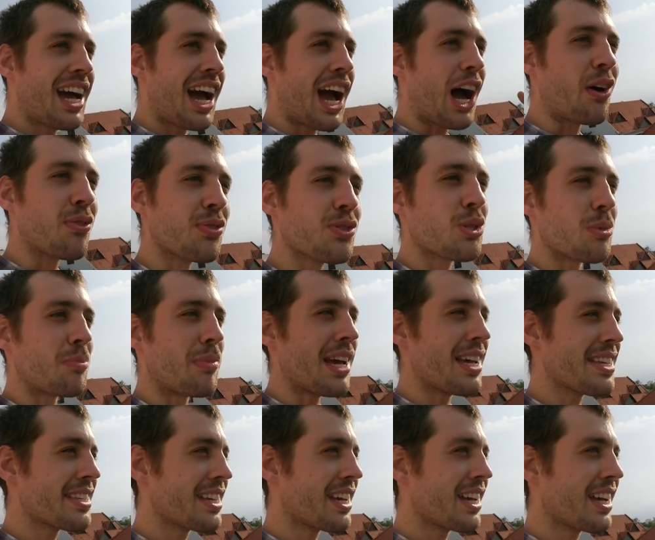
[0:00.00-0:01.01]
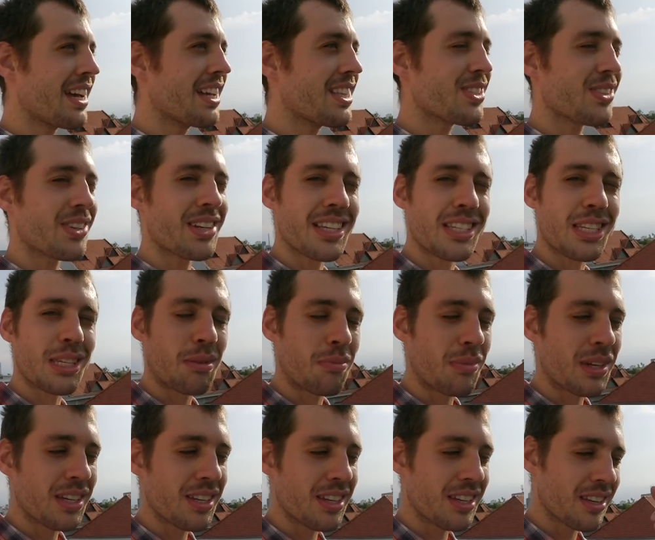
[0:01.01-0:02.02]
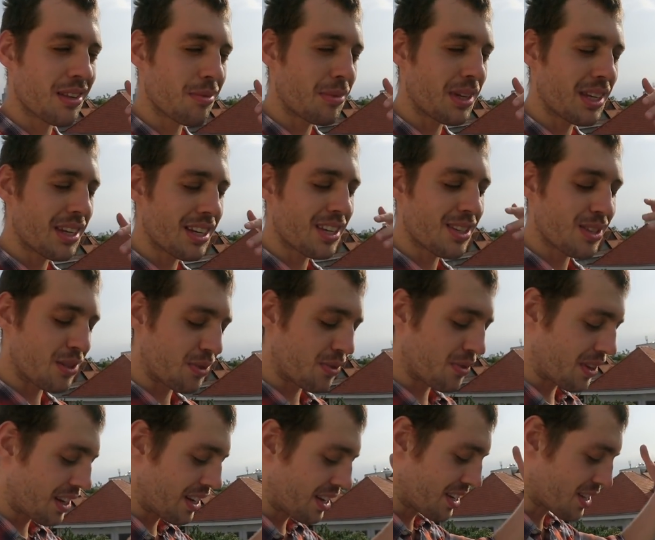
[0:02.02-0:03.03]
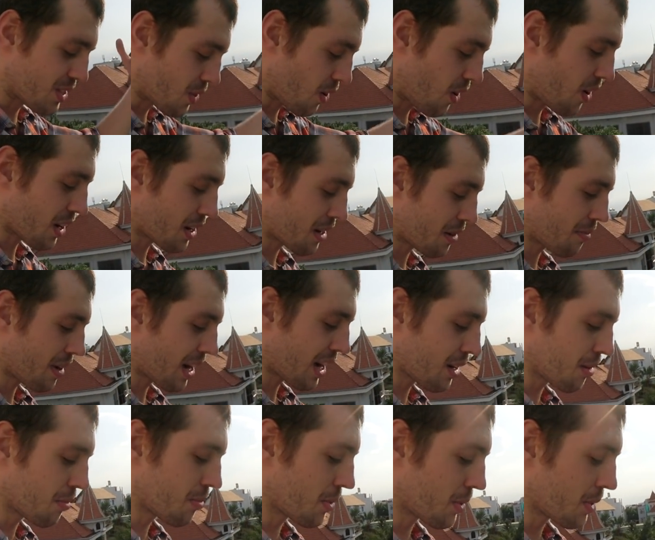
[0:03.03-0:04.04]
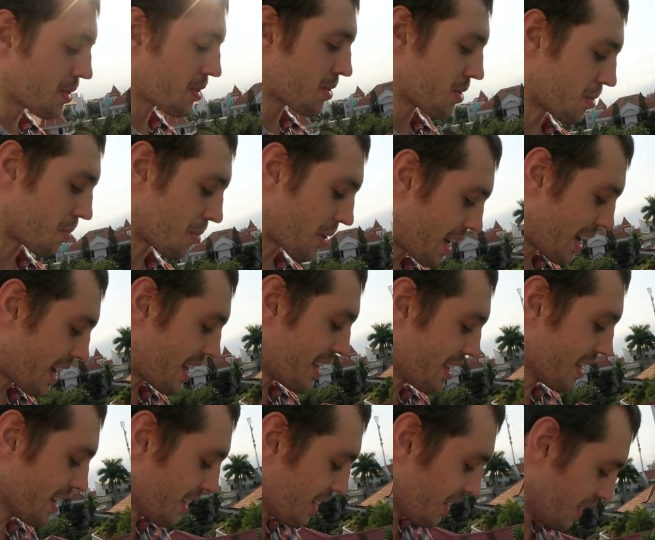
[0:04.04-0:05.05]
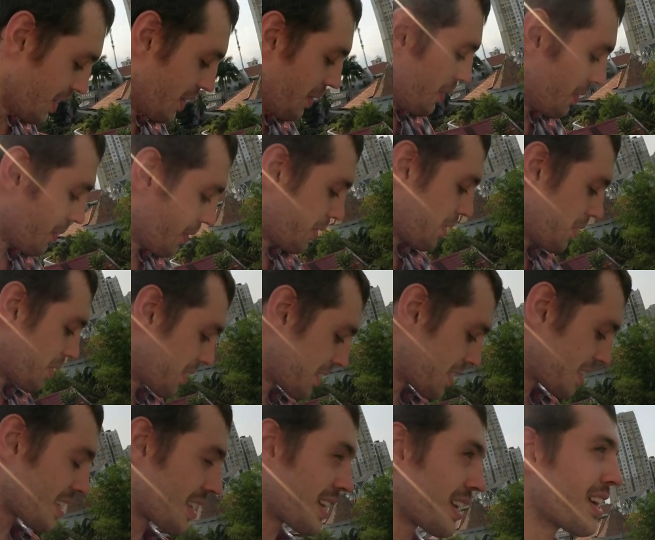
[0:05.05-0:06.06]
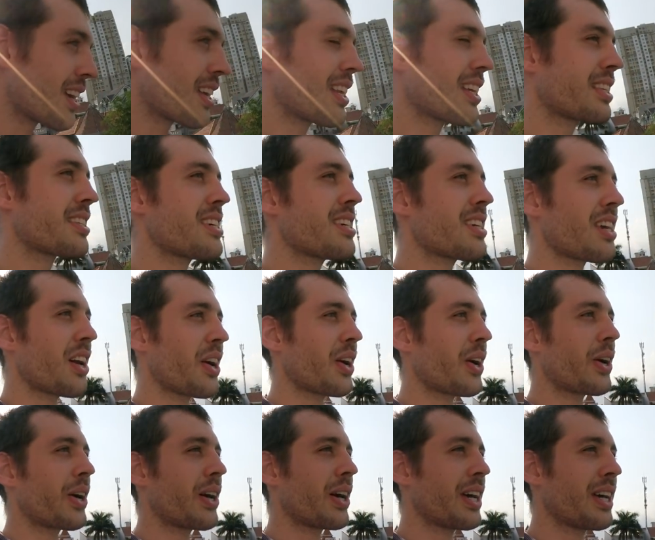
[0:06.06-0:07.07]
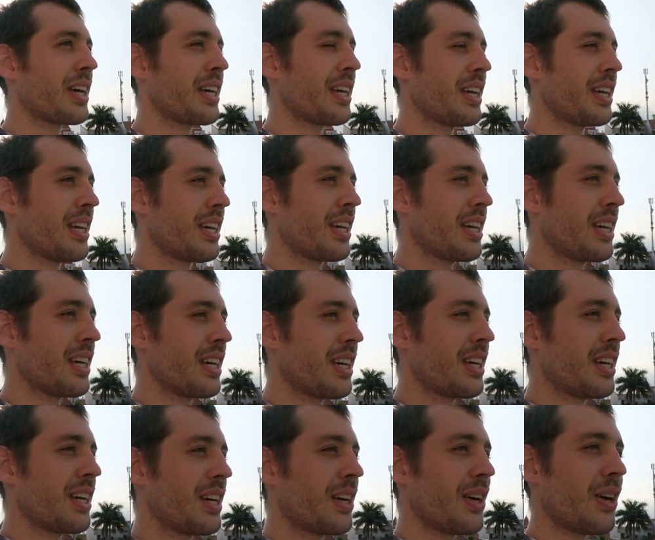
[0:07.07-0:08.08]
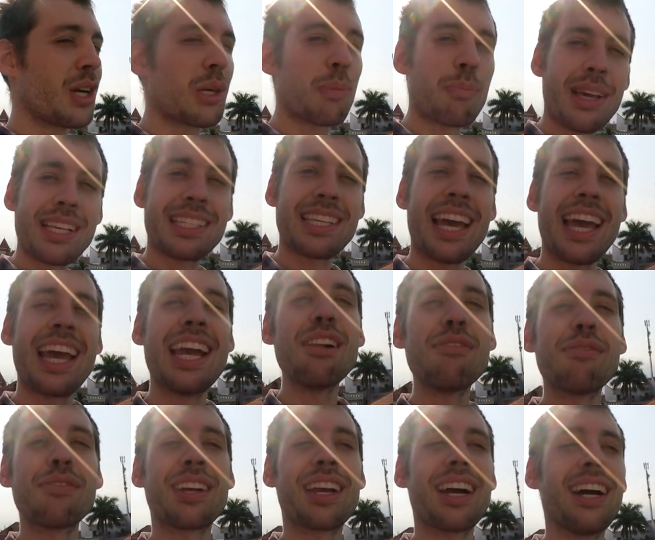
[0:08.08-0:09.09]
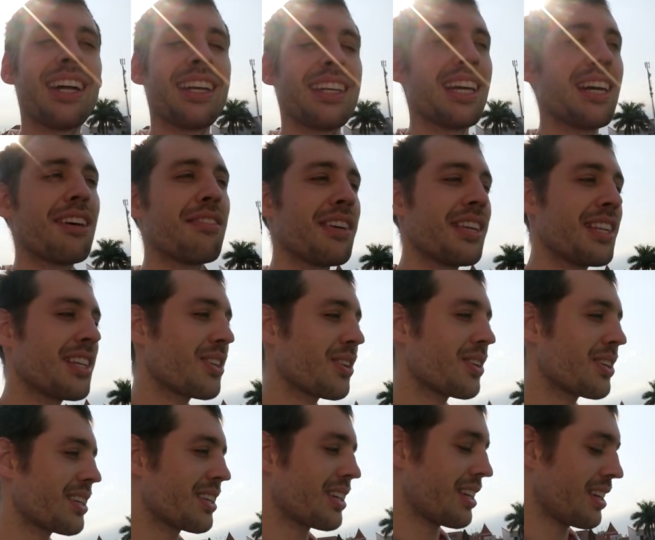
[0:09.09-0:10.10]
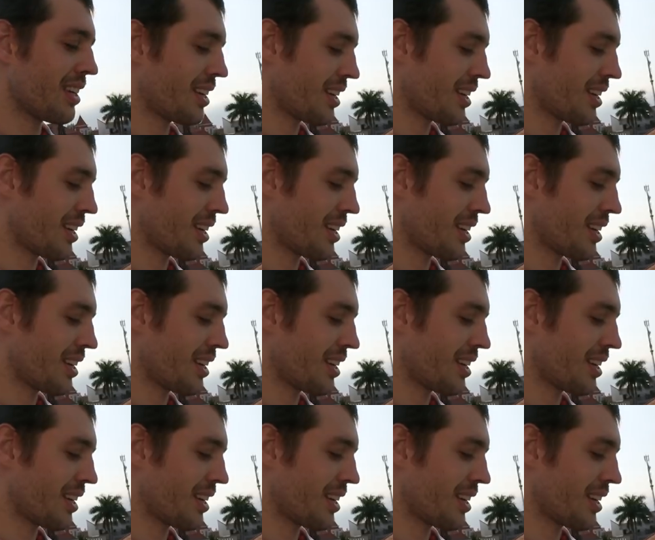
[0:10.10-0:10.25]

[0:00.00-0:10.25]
aufzubessern, sodass ich mich, mir nicht so viele Sorgen machen muss um Geld und äh, dass ich auch euch besser helfen kann. Ja? Wenn ich euch